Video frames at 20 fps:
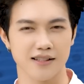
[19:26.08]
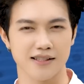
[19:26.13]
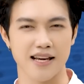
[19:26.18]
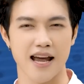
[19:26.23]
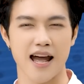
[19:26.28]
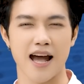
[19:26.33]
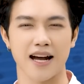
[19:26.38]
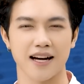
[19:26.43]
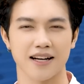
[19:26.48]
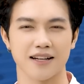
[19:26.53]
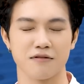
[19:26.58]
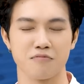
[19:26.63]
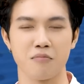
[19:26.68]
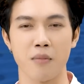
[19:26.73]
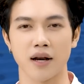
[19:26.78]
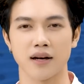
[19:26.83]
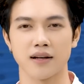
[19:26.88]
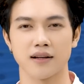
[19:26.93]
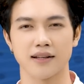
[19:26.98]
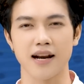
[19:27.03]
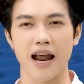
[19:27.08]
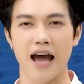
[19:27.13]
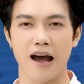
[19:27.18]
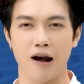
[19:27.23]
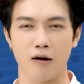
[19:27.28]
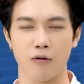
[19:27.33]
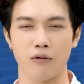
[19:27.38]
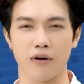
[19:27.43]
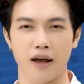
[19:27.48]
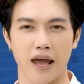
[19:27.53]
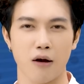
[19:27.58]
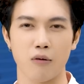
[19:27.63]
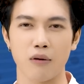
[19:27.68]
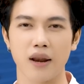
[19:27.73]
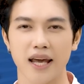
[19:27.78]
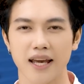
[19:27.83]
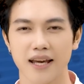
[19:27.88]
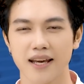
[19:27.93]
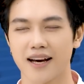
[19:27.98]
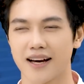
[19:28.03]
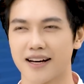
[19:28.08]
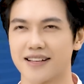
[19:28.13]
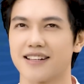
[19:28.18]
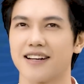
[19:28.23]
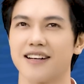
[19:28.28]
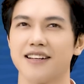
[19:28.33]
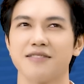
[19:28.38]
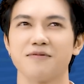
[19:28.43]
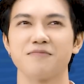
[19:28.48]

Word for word: Trang, Mận Đào, Elly hả trời.